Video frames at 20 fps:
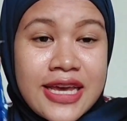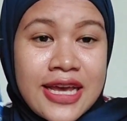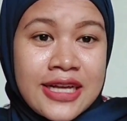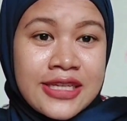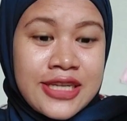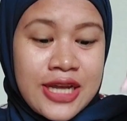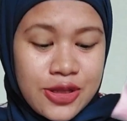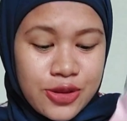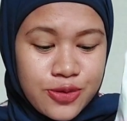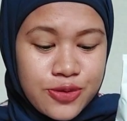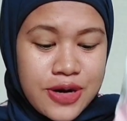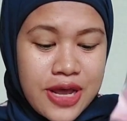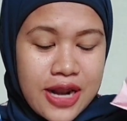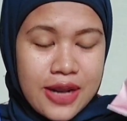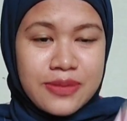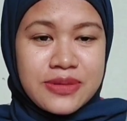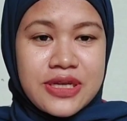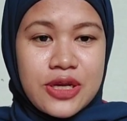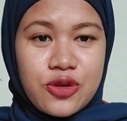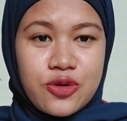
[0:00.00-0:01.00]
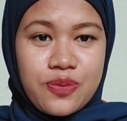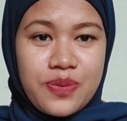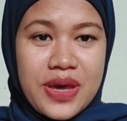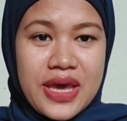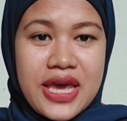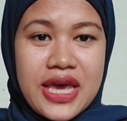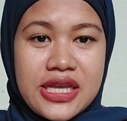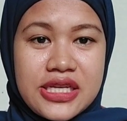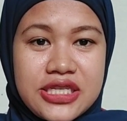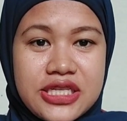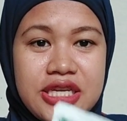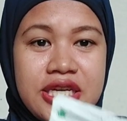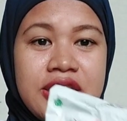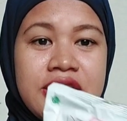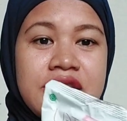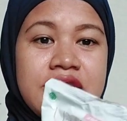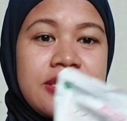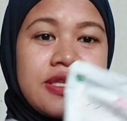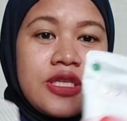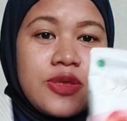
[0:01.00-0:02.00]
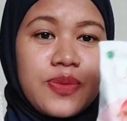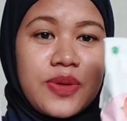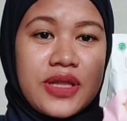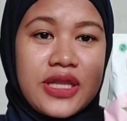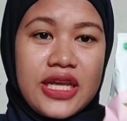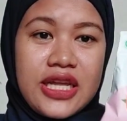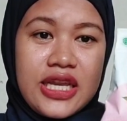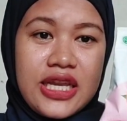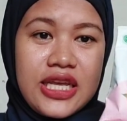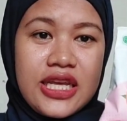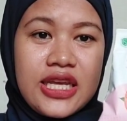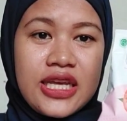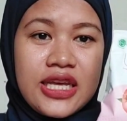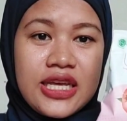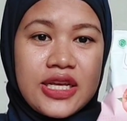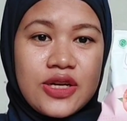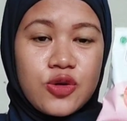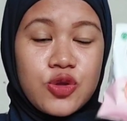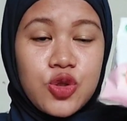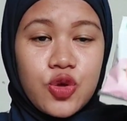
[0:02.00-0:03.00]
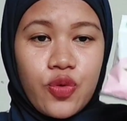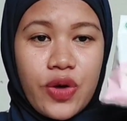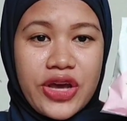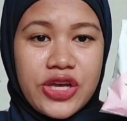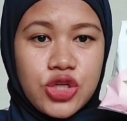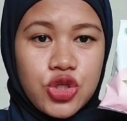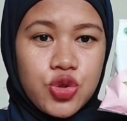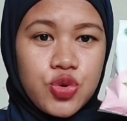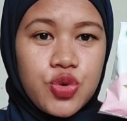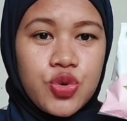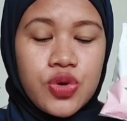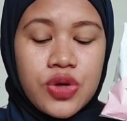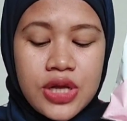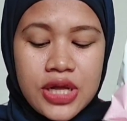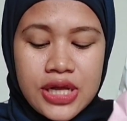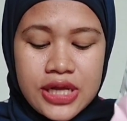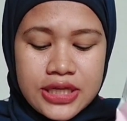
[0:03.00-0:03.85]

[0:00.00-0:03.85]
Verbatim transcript: yang satu dalam satu packaging seperti ini untuk waichu,